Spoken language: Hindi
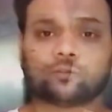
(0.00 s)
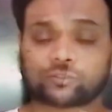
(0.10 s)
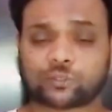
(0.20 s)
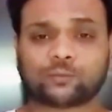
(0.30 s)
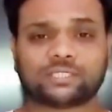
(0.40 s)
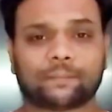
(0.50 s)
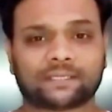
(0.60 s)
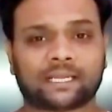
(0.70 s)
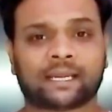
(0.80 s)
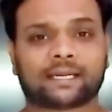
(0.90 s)
दोस्तों मुझे
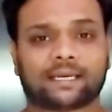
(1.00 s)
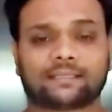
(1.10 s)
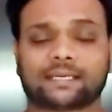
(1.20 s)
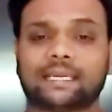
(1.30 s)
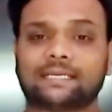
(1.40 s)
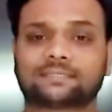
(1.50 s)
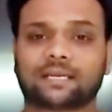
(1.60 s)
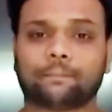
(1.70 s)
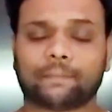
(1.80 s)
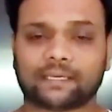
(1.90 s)
बताया गया था कि
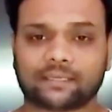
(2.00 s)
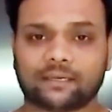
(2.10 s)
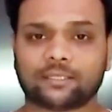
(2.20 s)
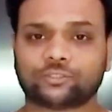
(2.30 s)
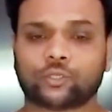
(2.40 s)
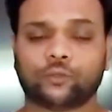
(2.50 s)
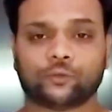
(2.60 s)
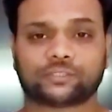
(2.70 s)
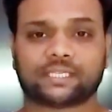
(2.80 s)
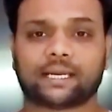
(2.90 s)
इसका मटेरियल जो
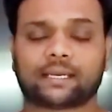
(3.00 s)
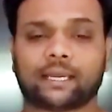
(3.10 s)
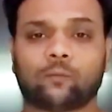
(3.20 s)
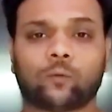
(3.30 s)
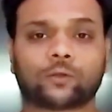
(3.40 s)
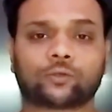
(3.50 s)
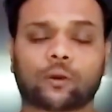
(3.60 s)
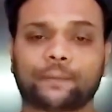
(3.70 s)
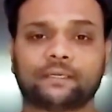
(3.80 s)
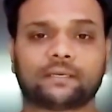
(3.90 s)
यूज किया गया वो
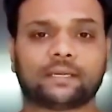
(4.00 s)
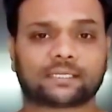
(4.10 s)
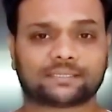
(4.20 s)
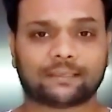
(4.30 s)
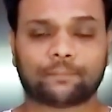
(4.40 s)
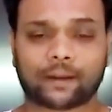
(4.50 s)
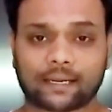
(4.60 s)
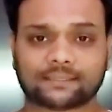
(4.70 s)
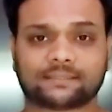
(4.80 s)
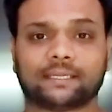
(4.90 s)
टॉप इंटरनेशनल
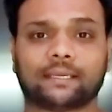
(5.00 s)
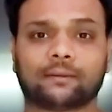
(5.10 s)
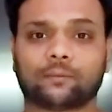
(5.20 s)
ब्रांड्स ने